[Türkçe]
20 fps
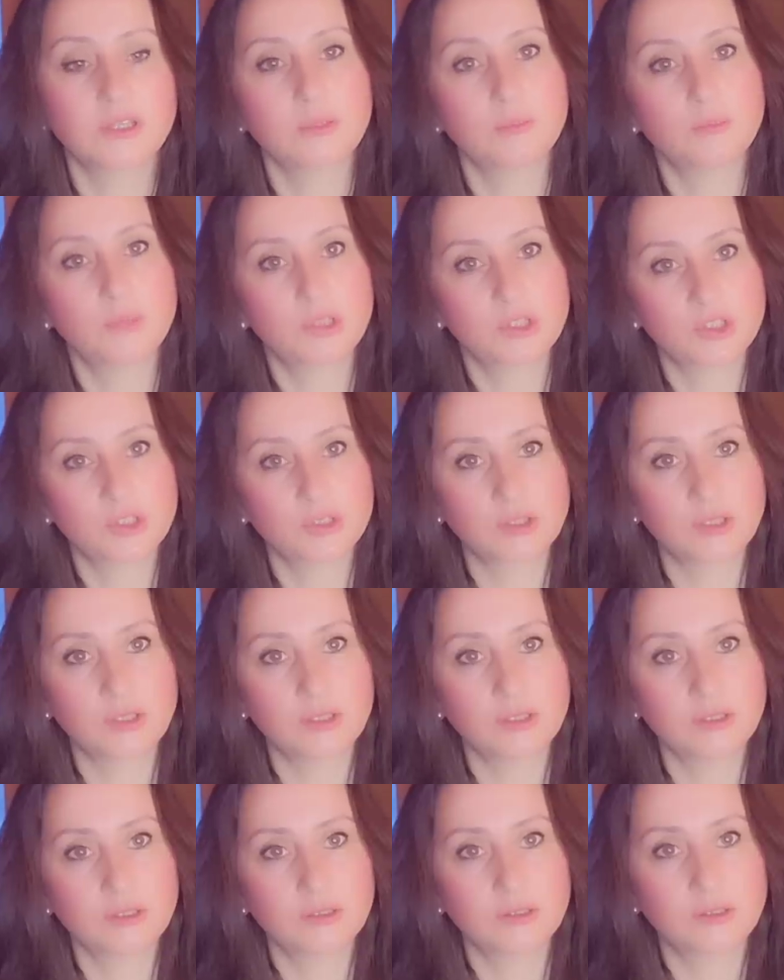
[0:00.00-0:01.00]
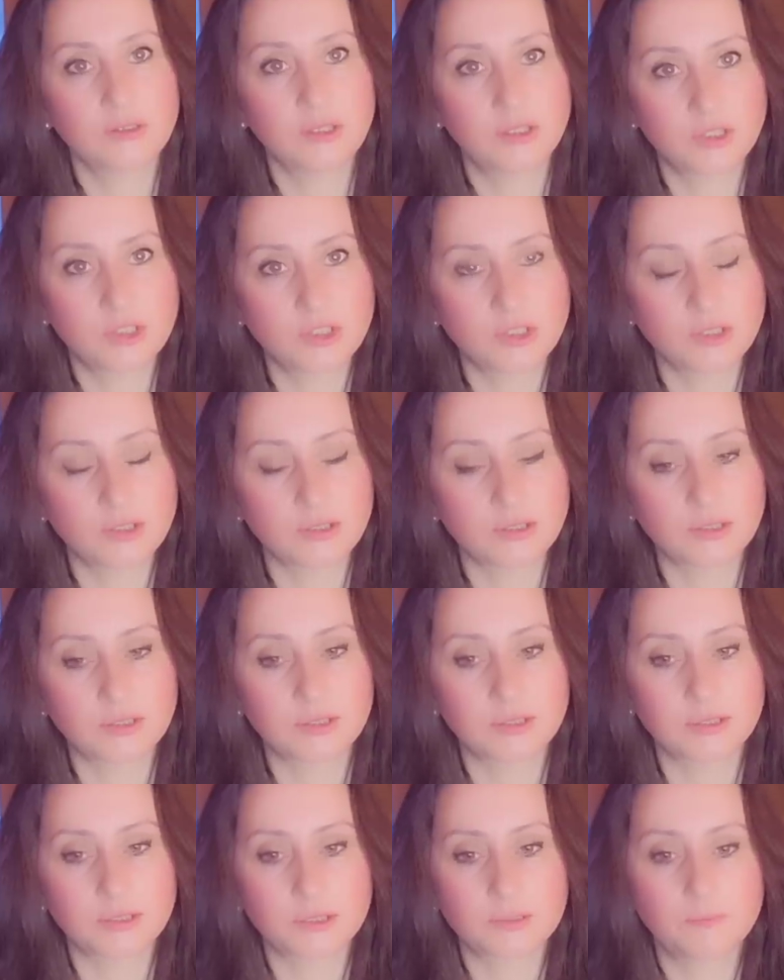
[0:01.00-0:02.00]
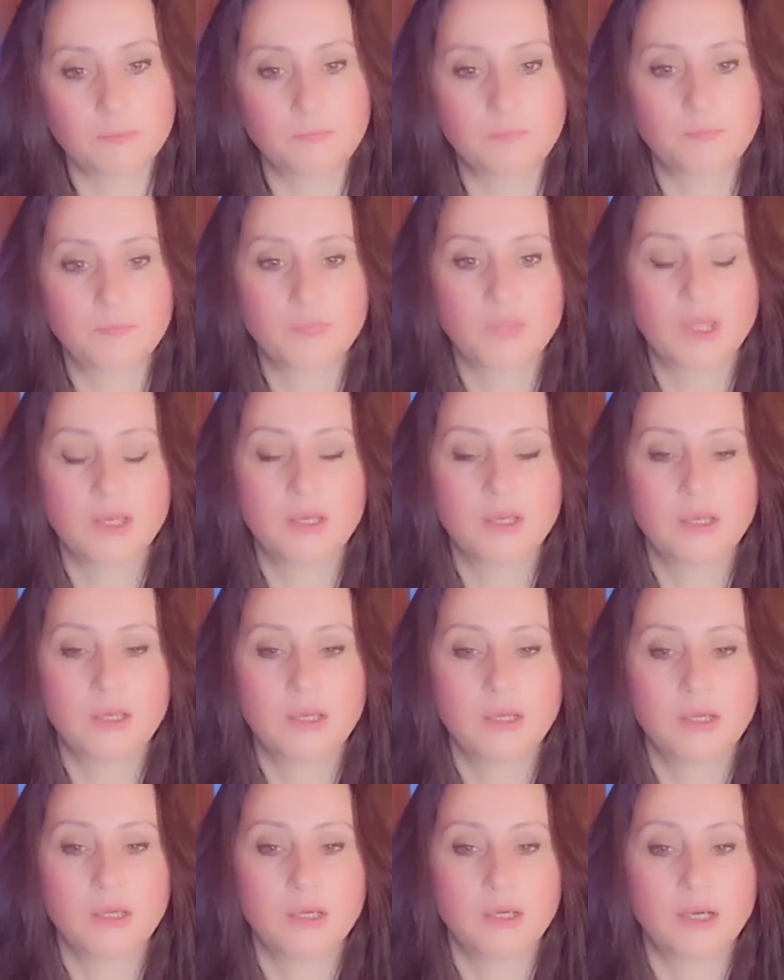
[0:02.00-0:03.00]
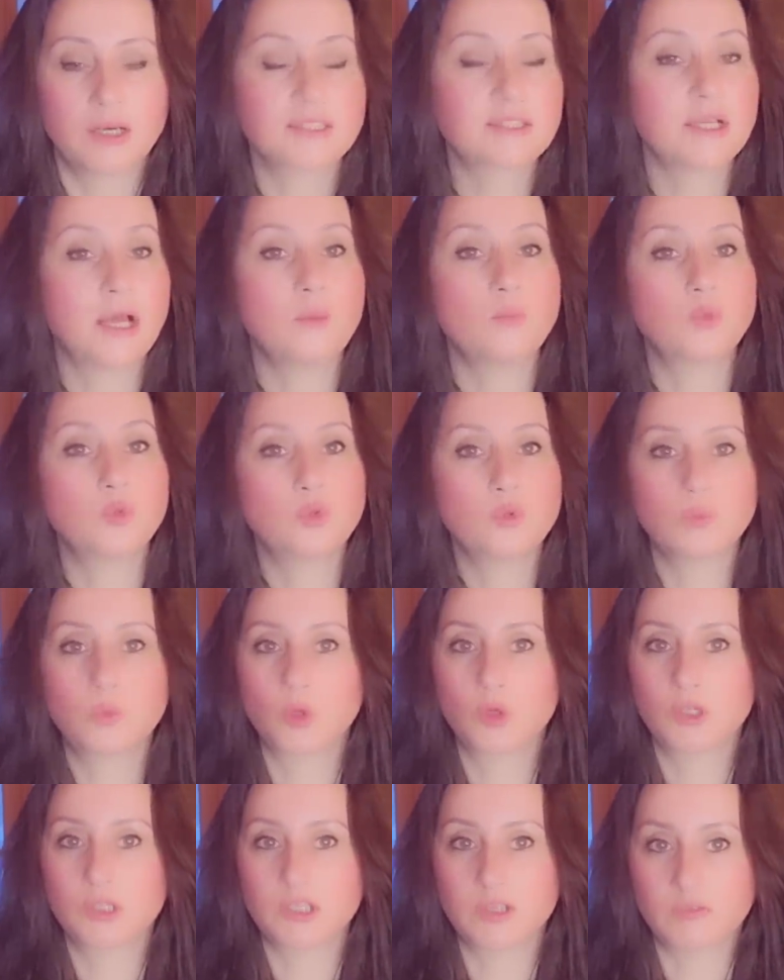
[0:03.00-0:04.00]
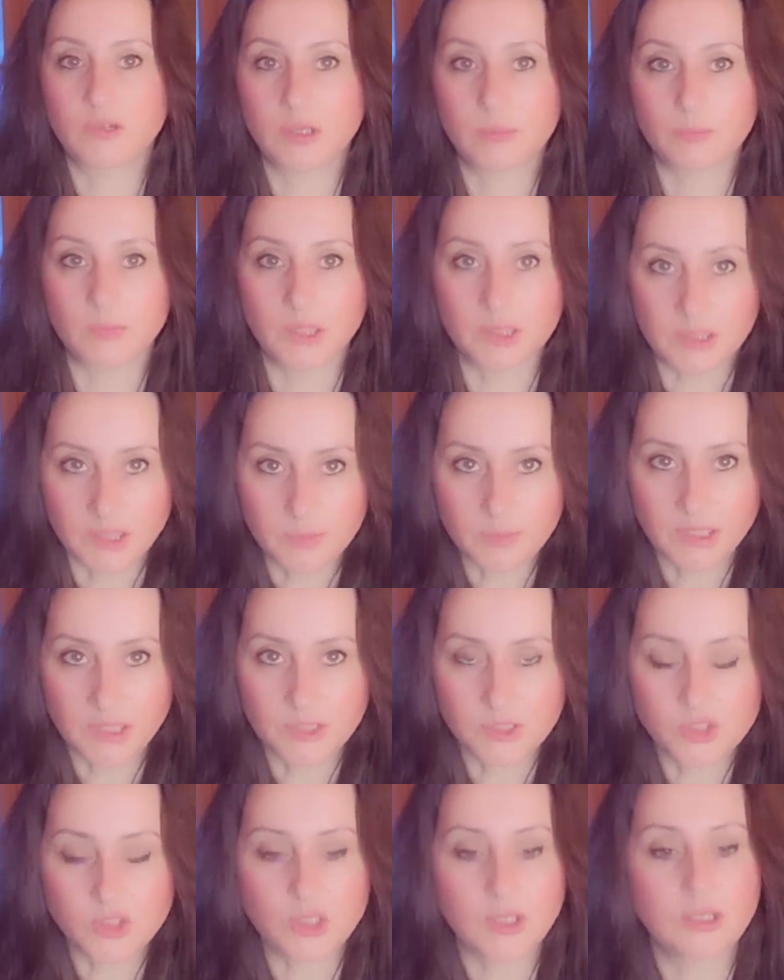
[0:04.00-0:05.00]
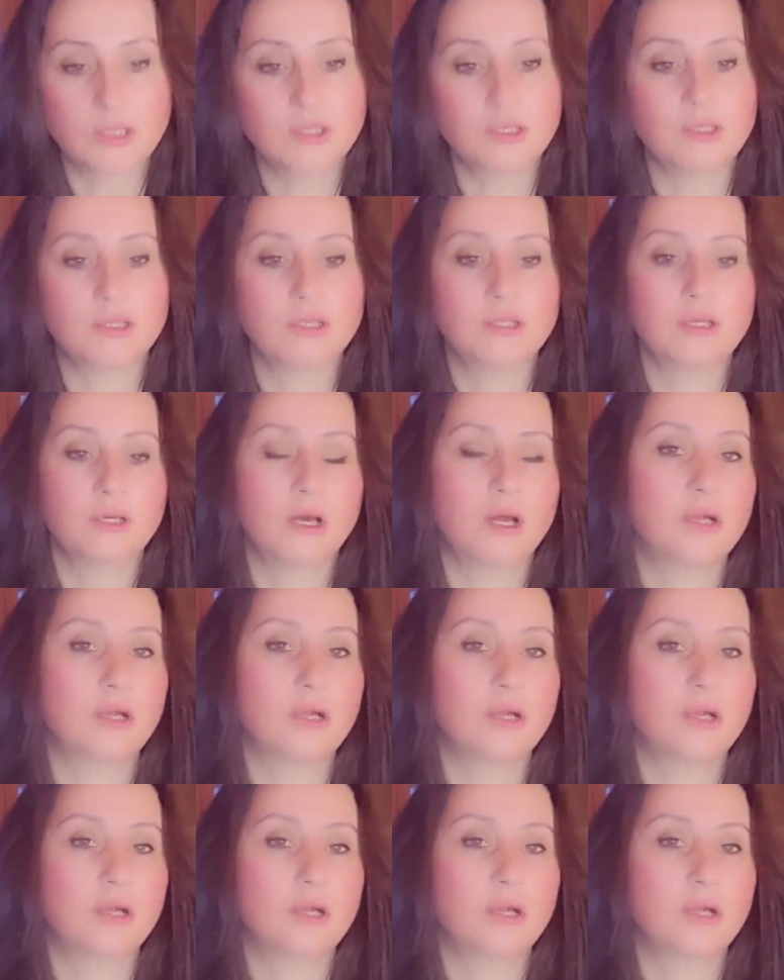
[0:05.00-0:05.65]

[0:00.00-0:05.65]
ve başına dikişler atılır. Hasan bunun böyle devam edemeyeceğini,